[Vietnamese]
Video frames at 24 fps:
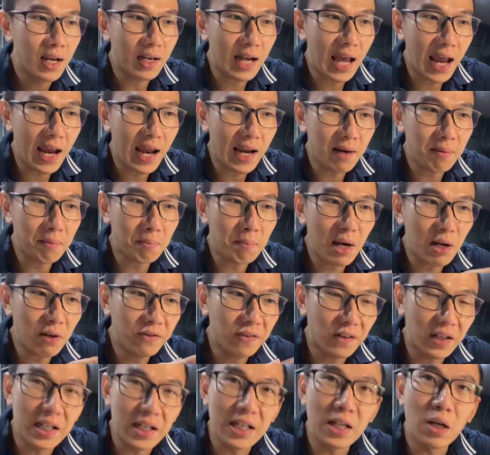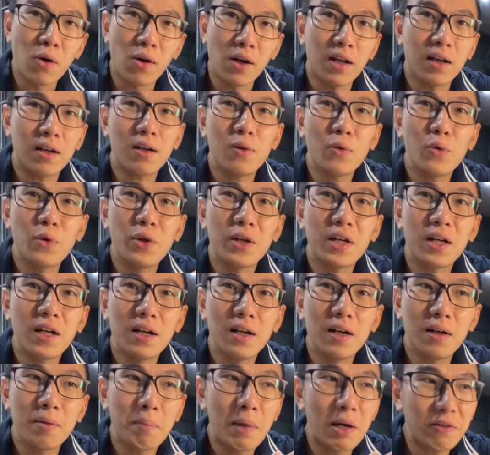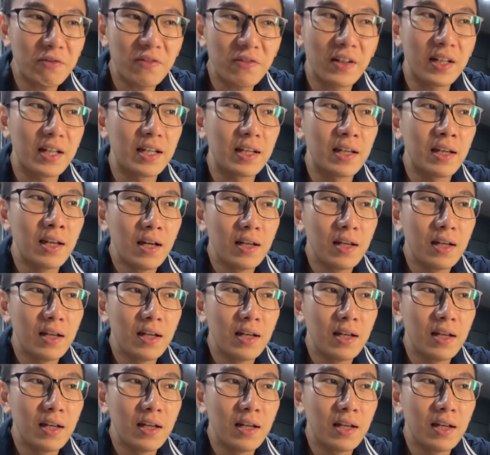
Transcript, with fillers: đang béo phì hoặc là có nguy cơ béo phì